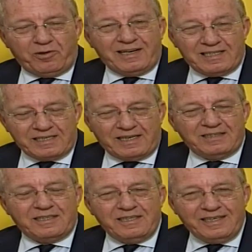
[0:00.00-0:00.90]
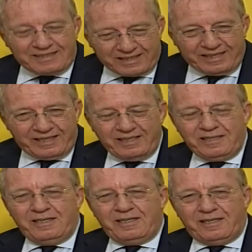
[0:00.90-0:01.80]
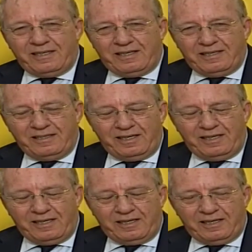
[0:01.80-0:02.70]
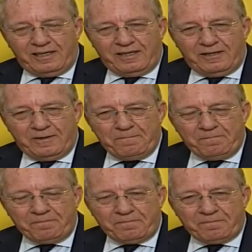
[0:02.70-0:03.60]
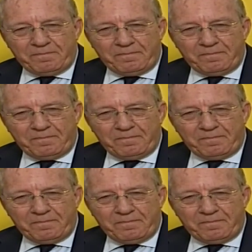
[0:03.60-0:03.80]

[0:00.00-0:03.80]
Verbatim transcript: nella serata del 3 eh, del ehm,